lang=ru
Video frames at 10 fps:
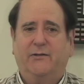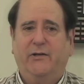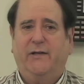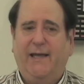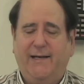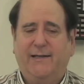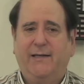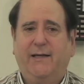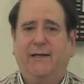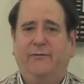но
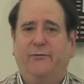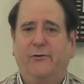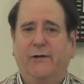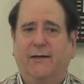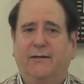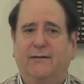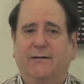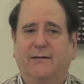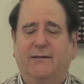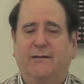оштрафует ли вас
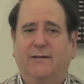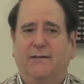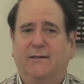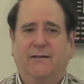кто-нибудь?